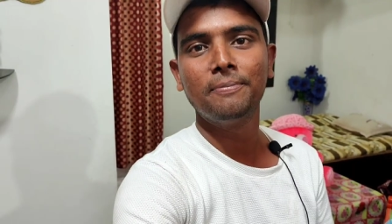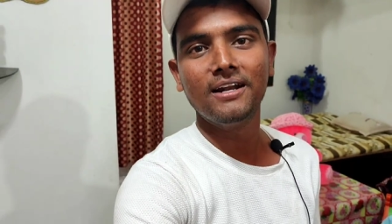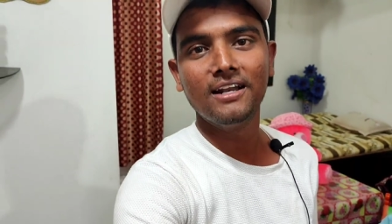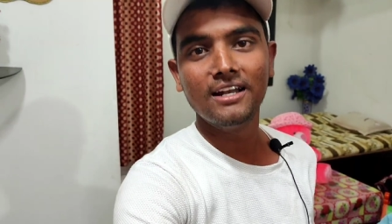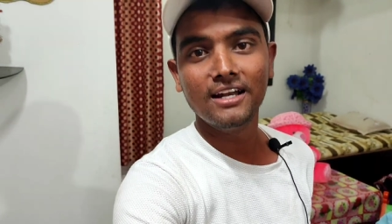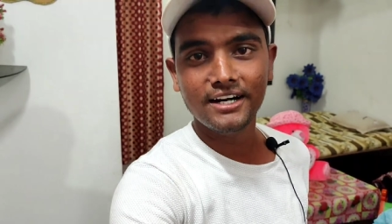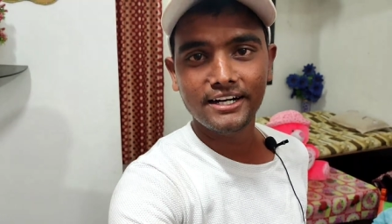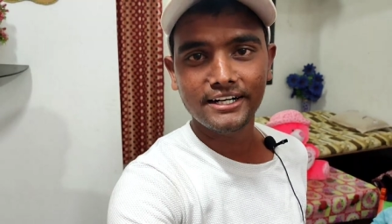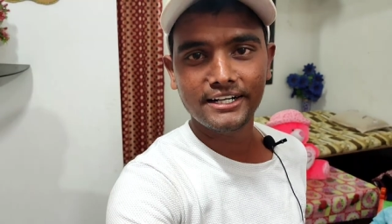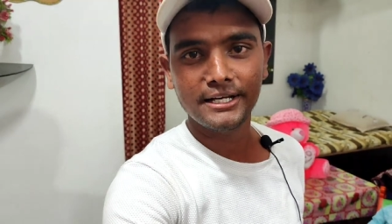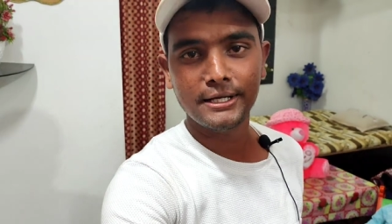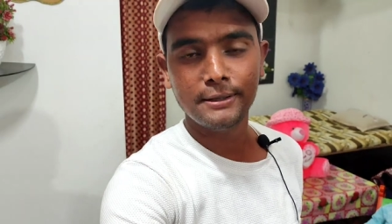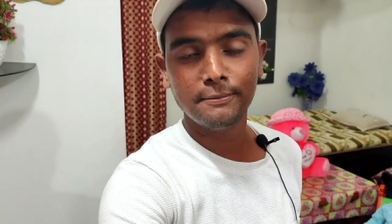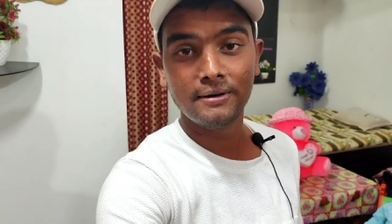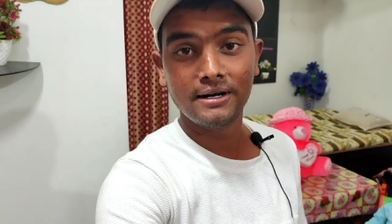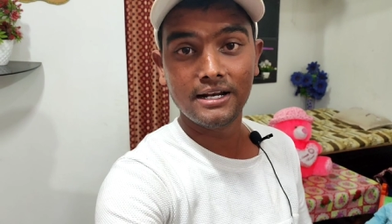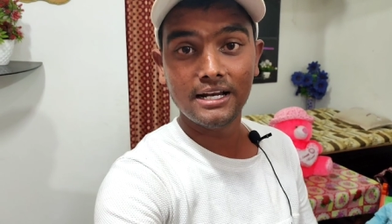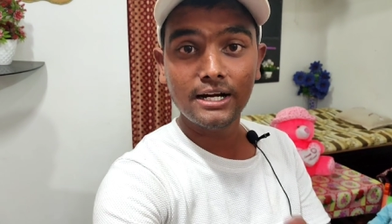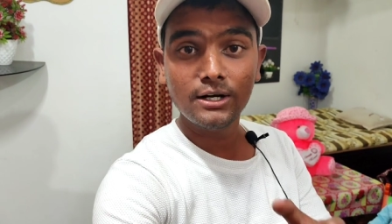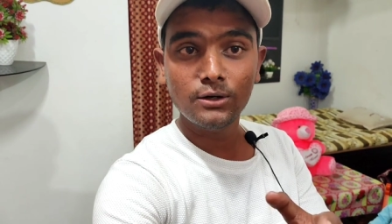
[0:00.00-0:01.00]
ब्रिलियंट है
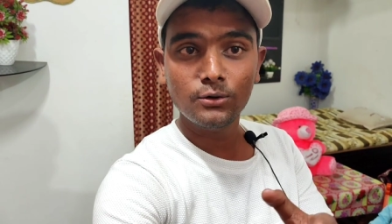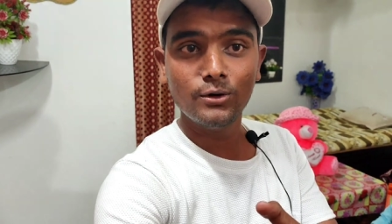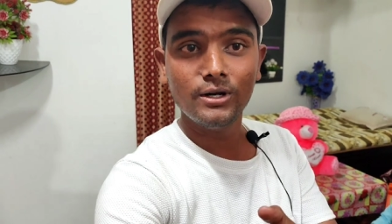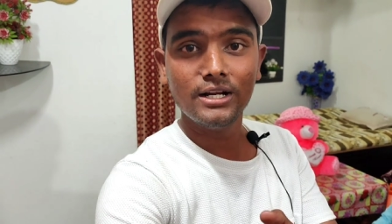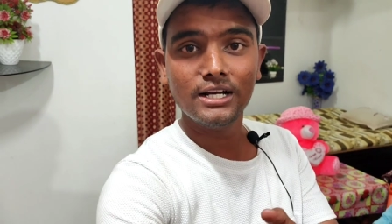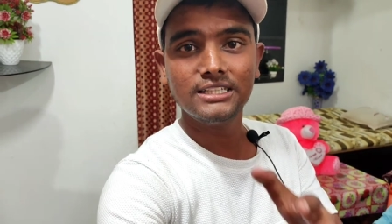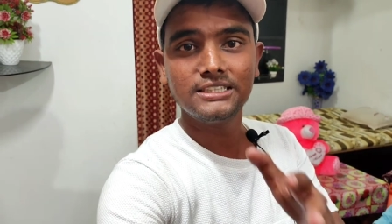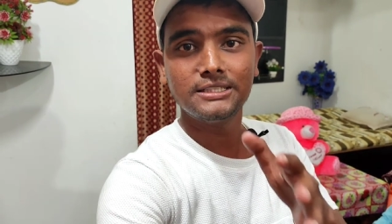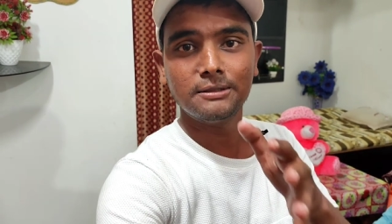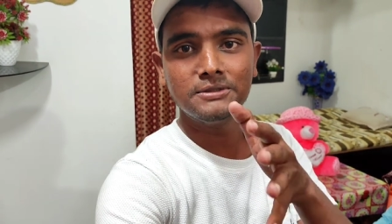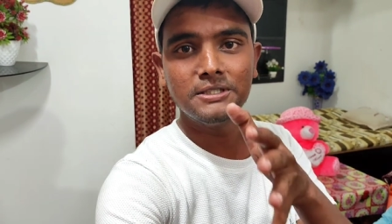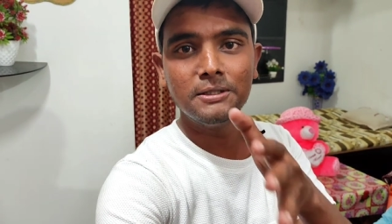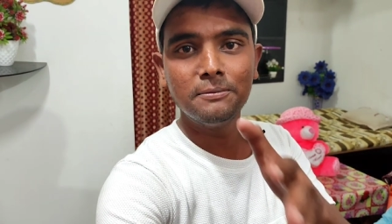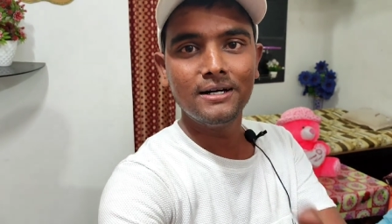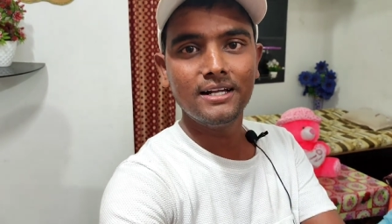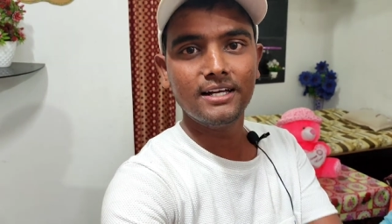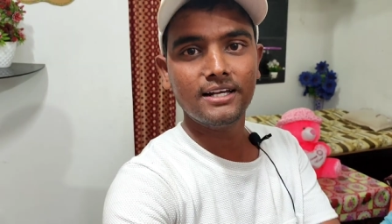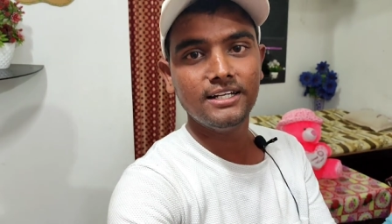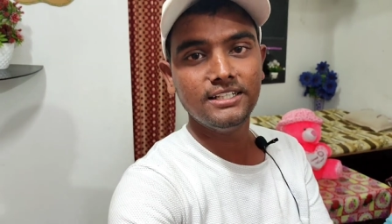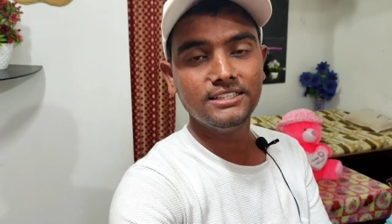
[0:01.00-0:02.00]
ब्रिलियंट होने का सबसे
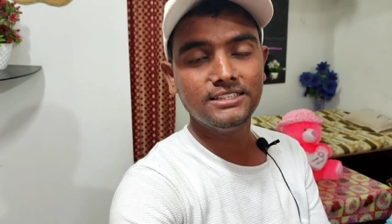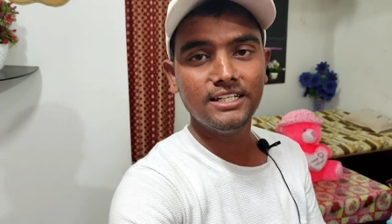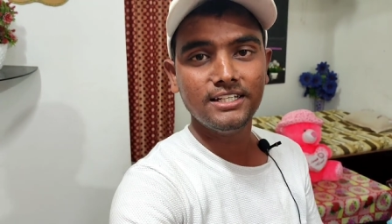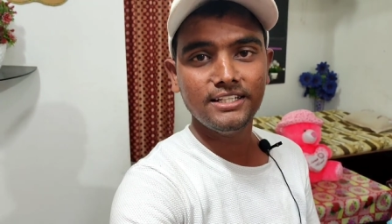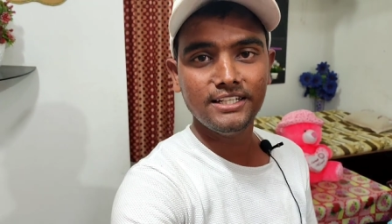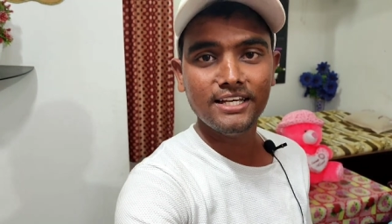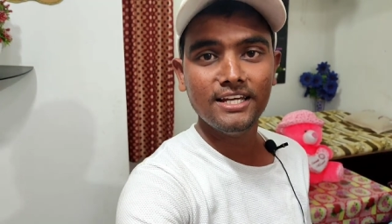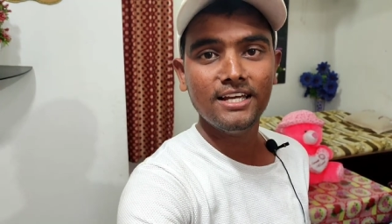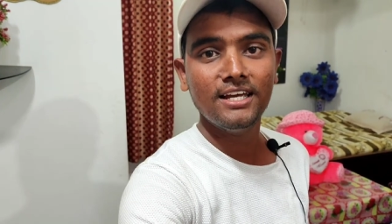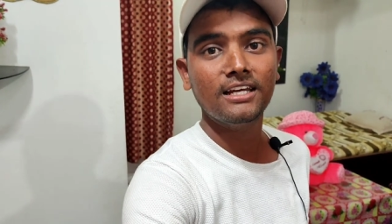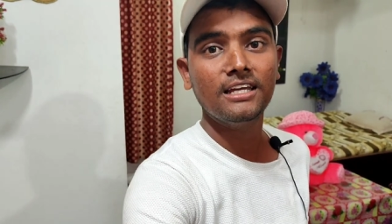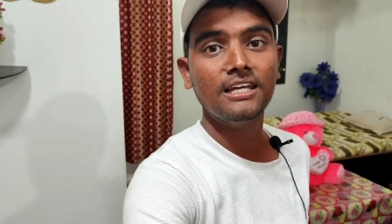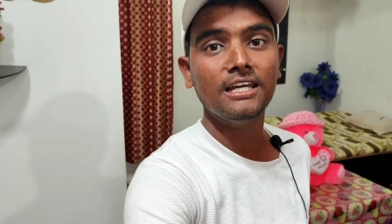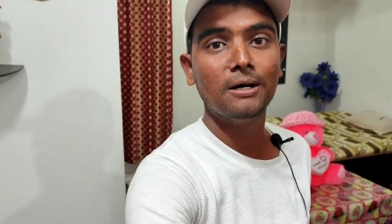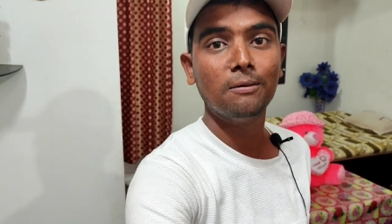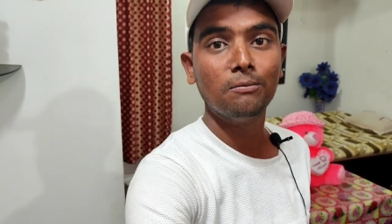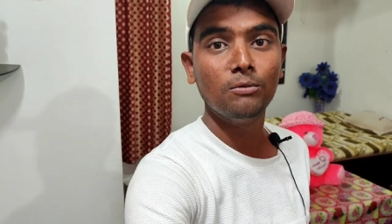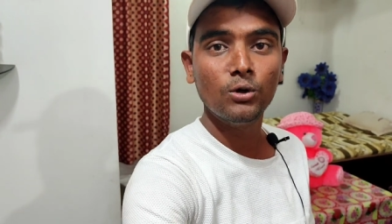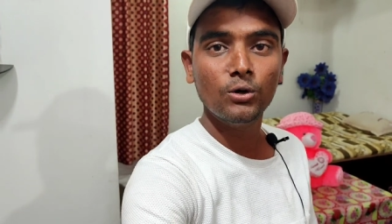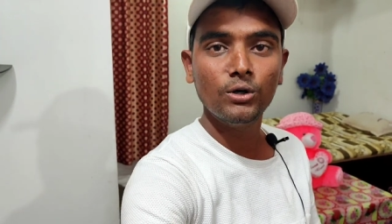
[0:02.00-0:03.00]
बड़ा रीज़न ये है कि
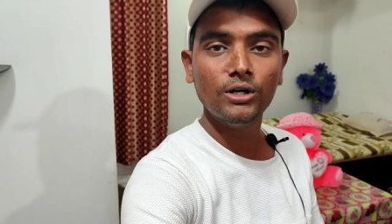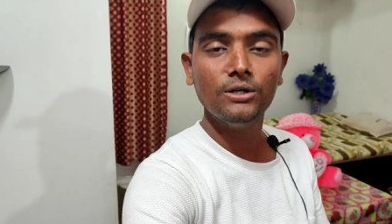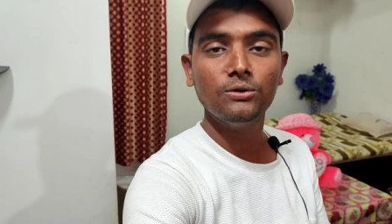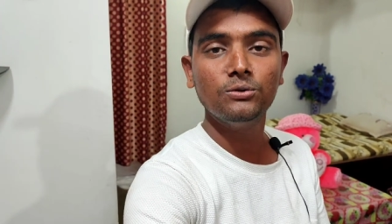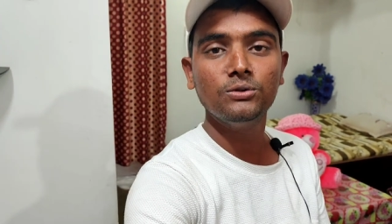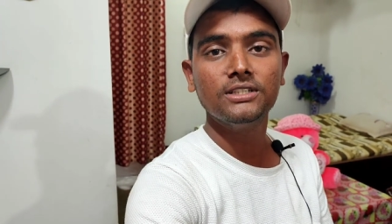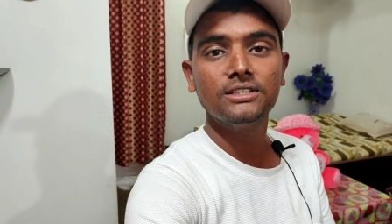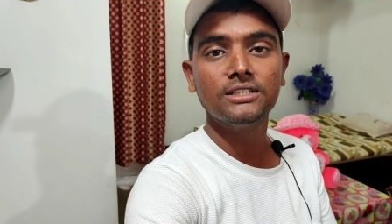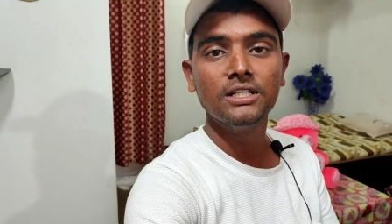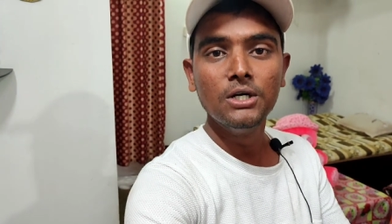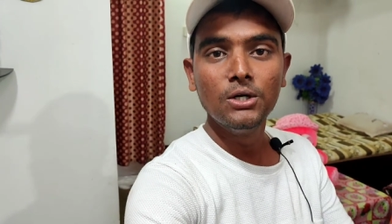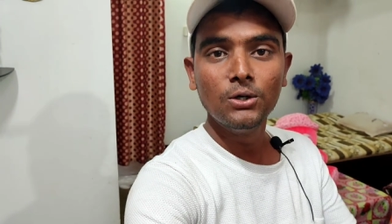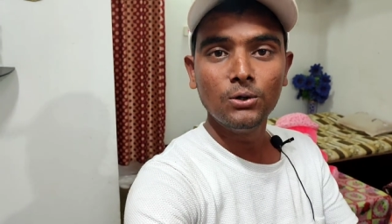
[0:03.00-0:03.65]
हम लोगों ने उस,